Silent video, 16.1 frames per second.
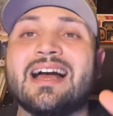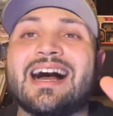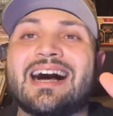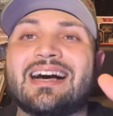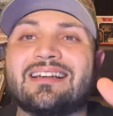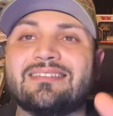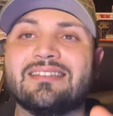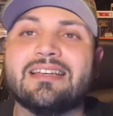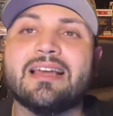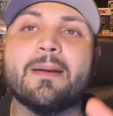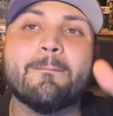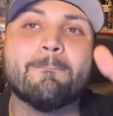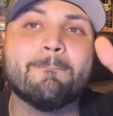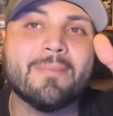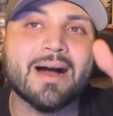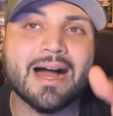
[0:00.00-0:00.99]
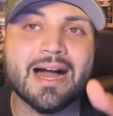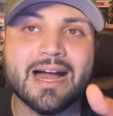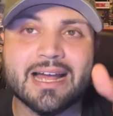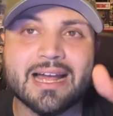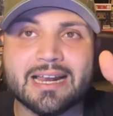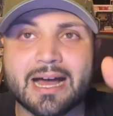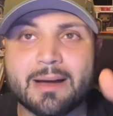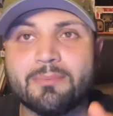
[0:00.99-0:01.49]
Así que
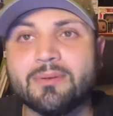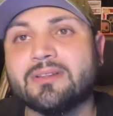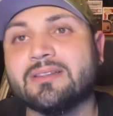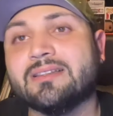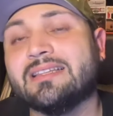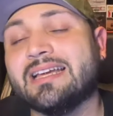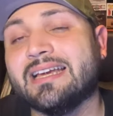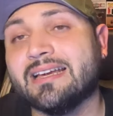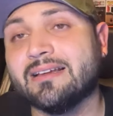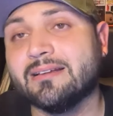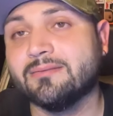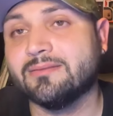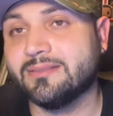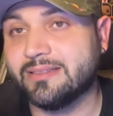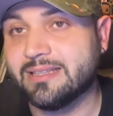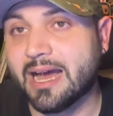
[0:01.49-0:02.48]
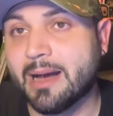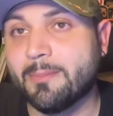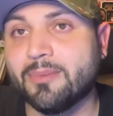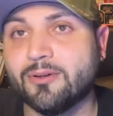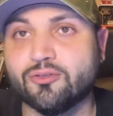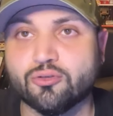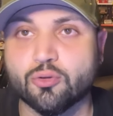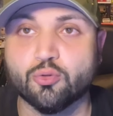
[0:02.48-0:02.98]
baja el app de
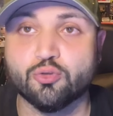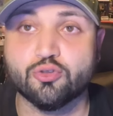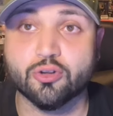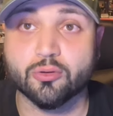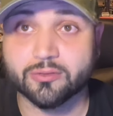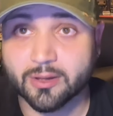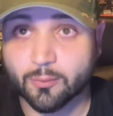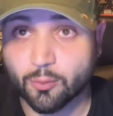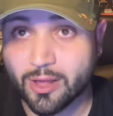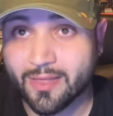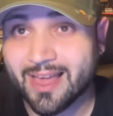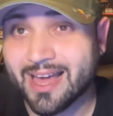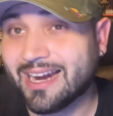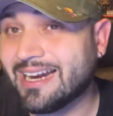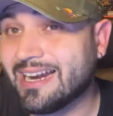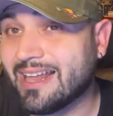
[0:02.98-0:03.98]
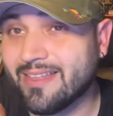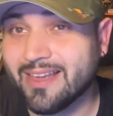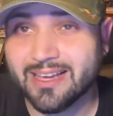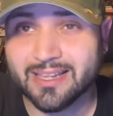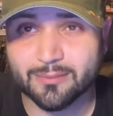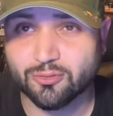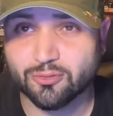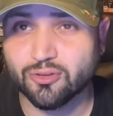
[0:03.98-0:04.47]
DAP Social. Te voy a dejar en la
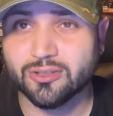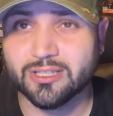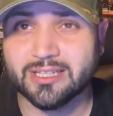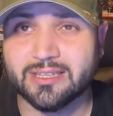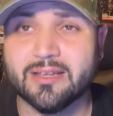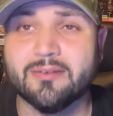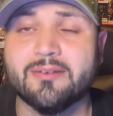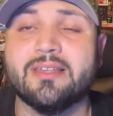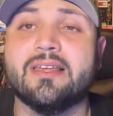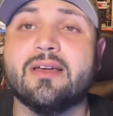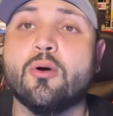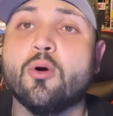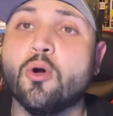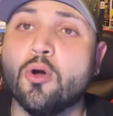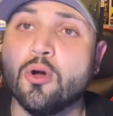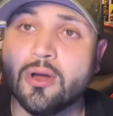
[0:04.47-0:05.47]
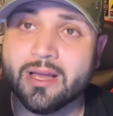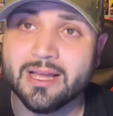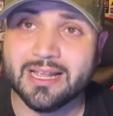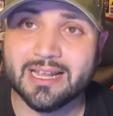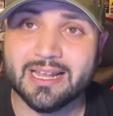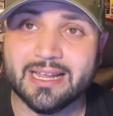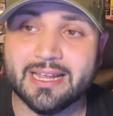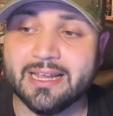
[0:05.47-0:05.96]
descripción de este video
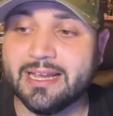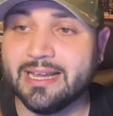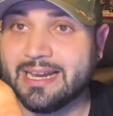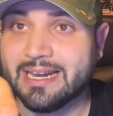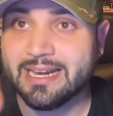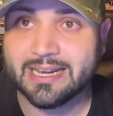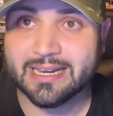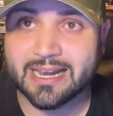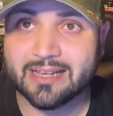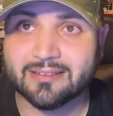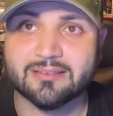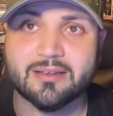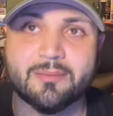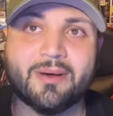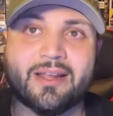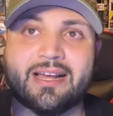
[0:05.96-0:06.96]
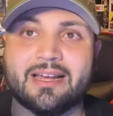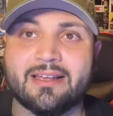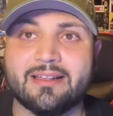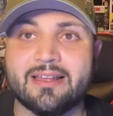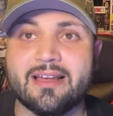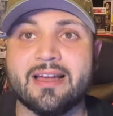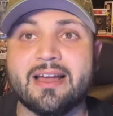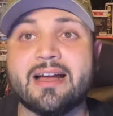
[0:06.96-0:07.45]
eh, el enlace para que
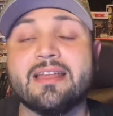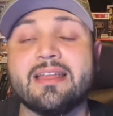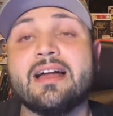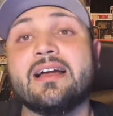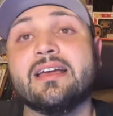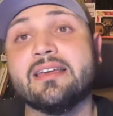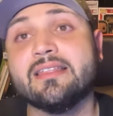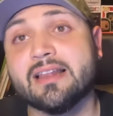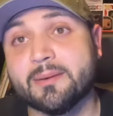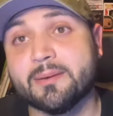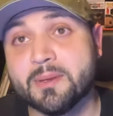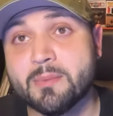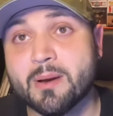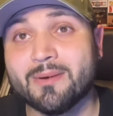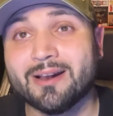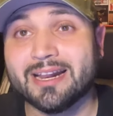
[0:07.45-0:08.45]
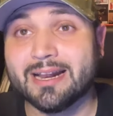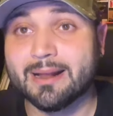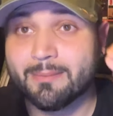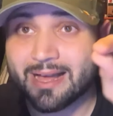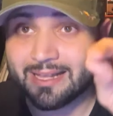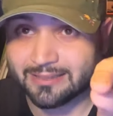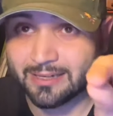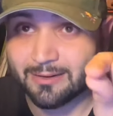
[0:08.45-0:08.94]
llegues allá y de la misma manera
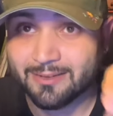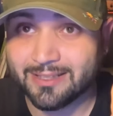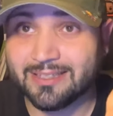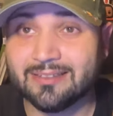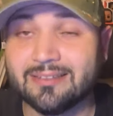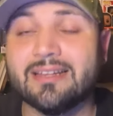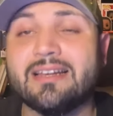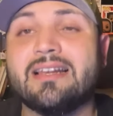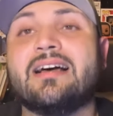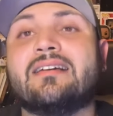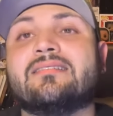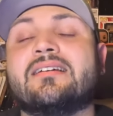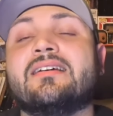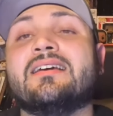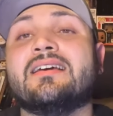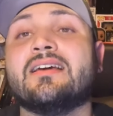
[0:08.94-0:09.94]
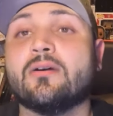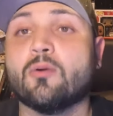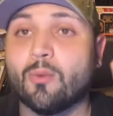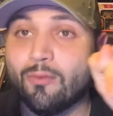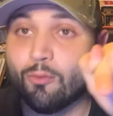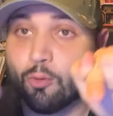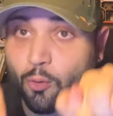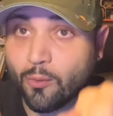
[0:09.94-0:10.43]
a través de ese enlace,
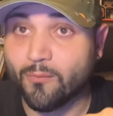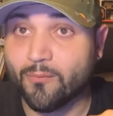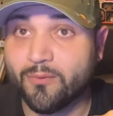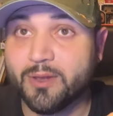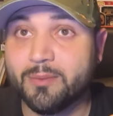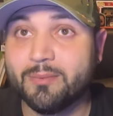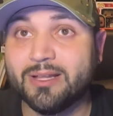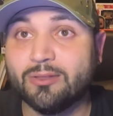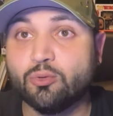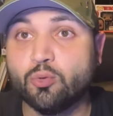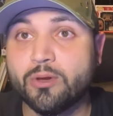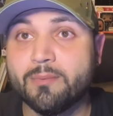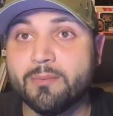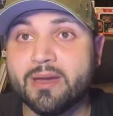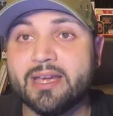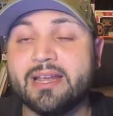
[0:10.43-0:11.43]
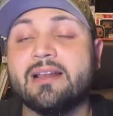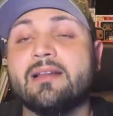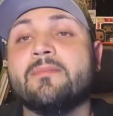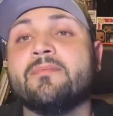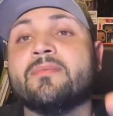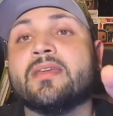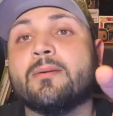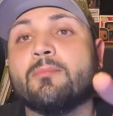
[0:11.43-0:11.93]
cuando confirmes tu email,
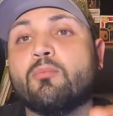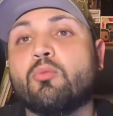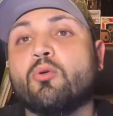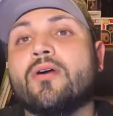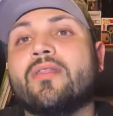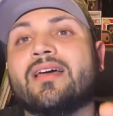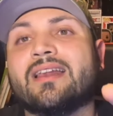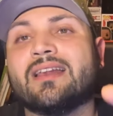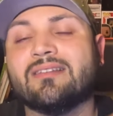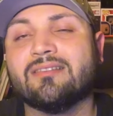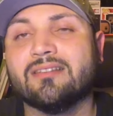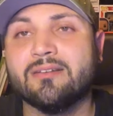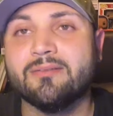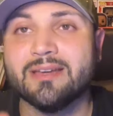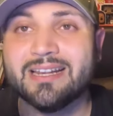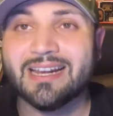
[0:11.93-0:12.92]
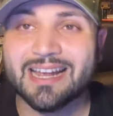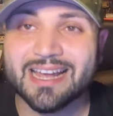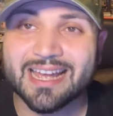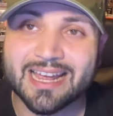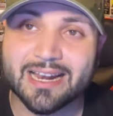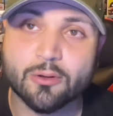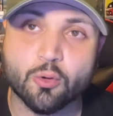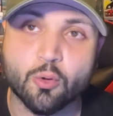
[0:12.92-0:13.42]
puedes recibir
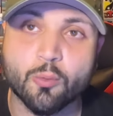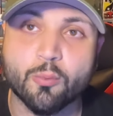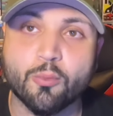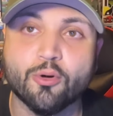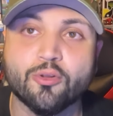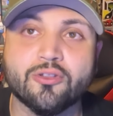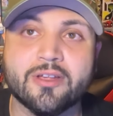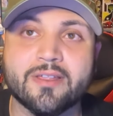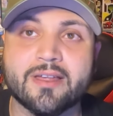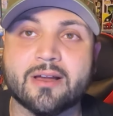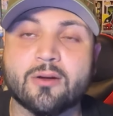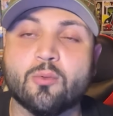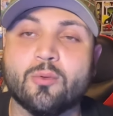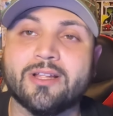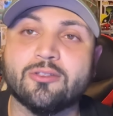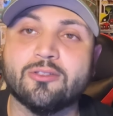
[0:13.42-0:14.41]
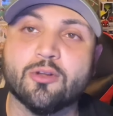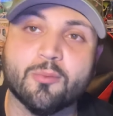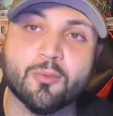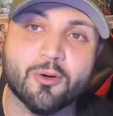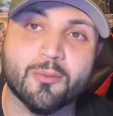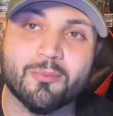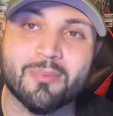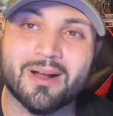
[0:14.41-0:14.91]
el cupón de descuento
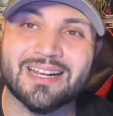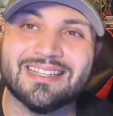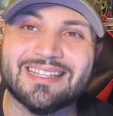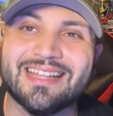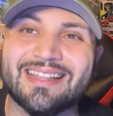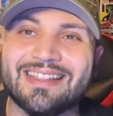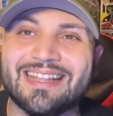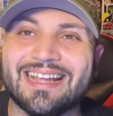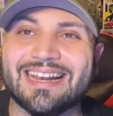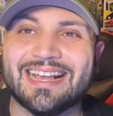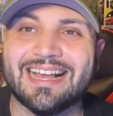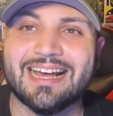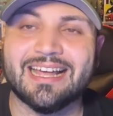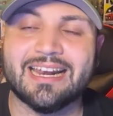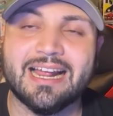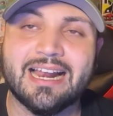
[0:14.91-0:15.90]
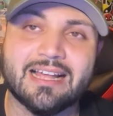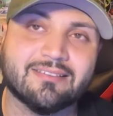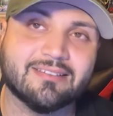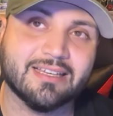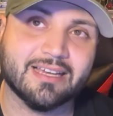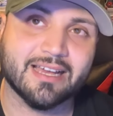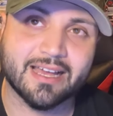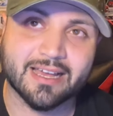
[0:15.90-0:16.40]
por parte del canal.
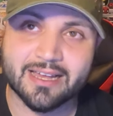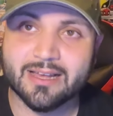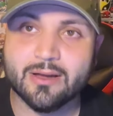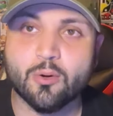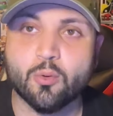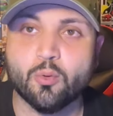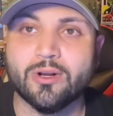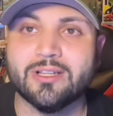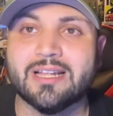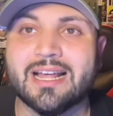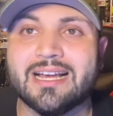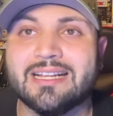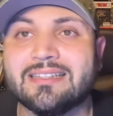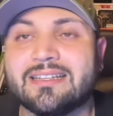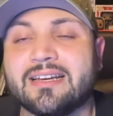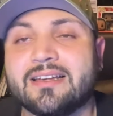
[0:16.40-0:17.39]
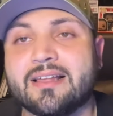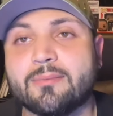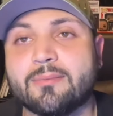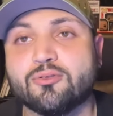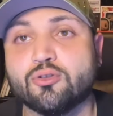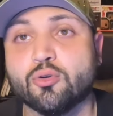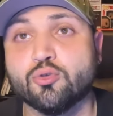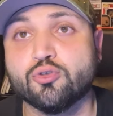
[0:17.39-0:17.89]
Así que únete a la gente de DAP
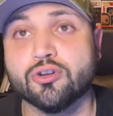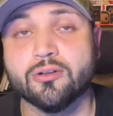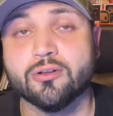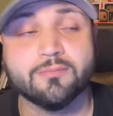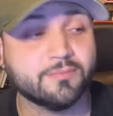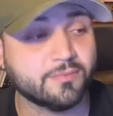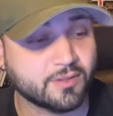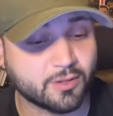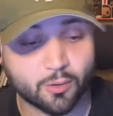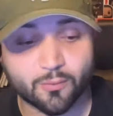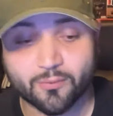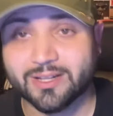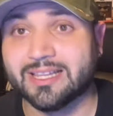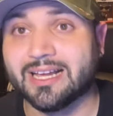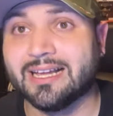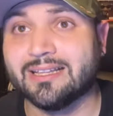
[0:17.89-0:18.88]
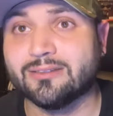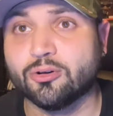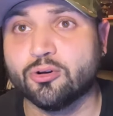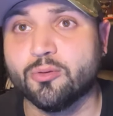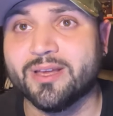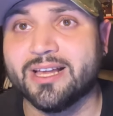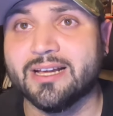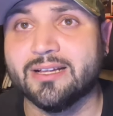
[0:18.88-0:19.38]
Social, ofertas
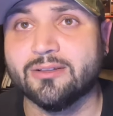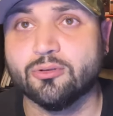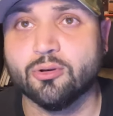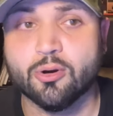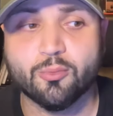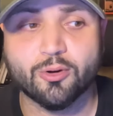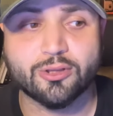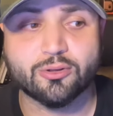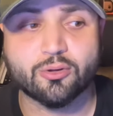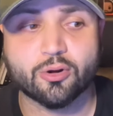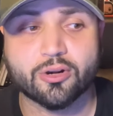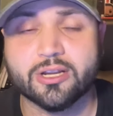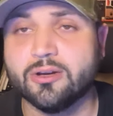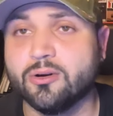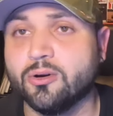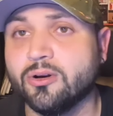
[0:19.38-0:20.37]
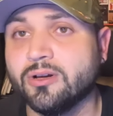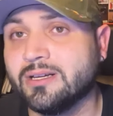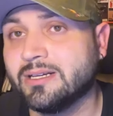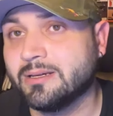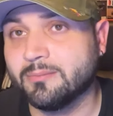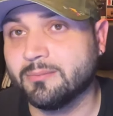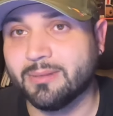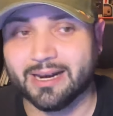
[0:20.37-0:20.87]
gastronómicas en todo Puerto Rico
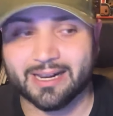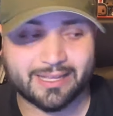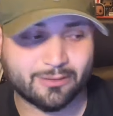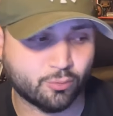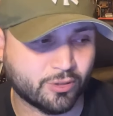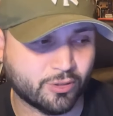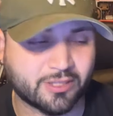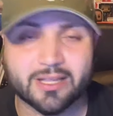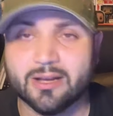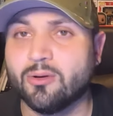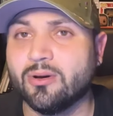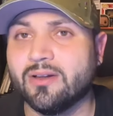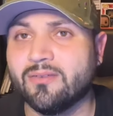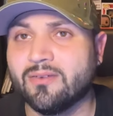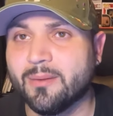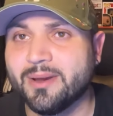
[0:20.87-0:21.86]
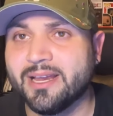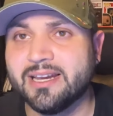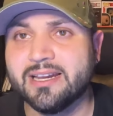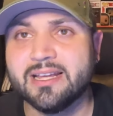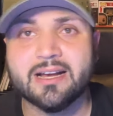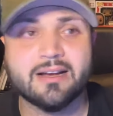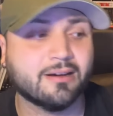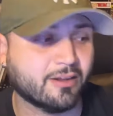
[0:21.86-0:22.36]
para que turistes con la
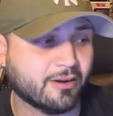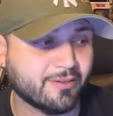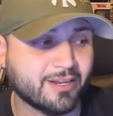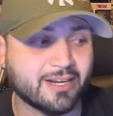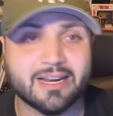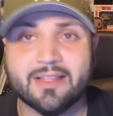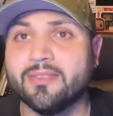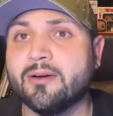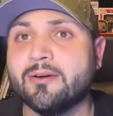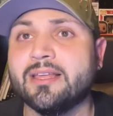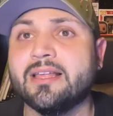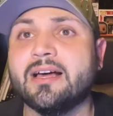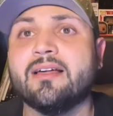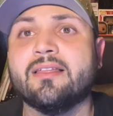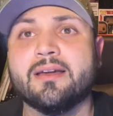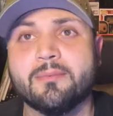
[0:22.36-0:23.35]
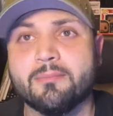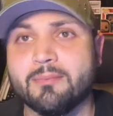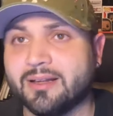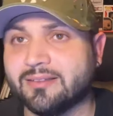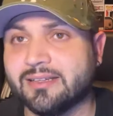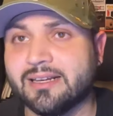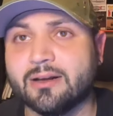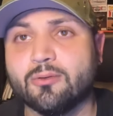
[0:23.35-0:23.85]
familia. Ahora vienen las navidades,
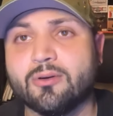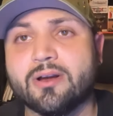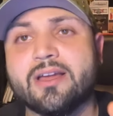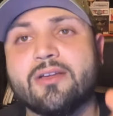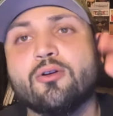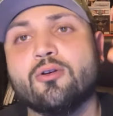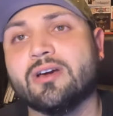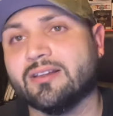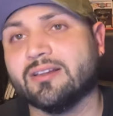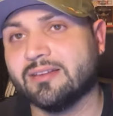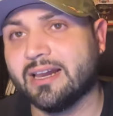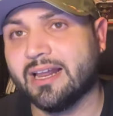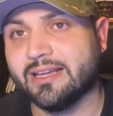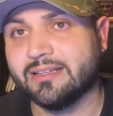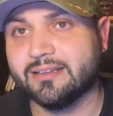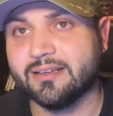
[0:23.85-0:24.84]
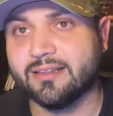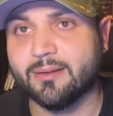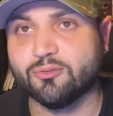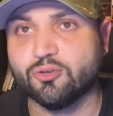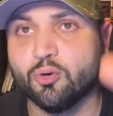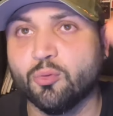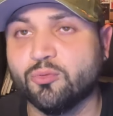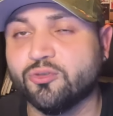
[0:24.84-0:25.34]
vacila con ellos, gracias a la gente de
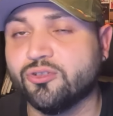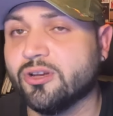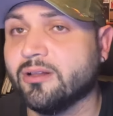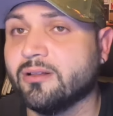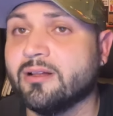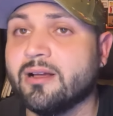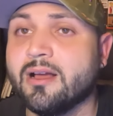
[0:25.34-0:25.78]
Absolution